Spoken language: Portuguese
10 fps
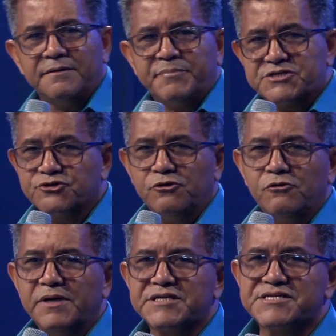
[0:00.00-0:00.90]

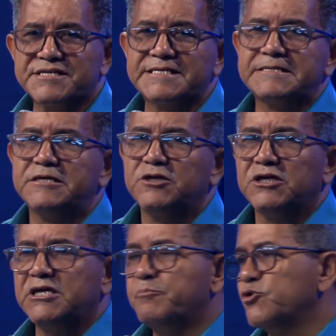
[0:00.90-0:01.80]
Pessoas
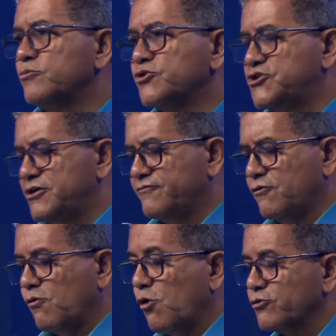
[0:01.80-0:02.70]
que por um motivo
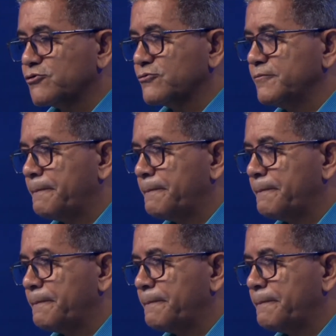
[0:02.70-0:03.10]
ou outro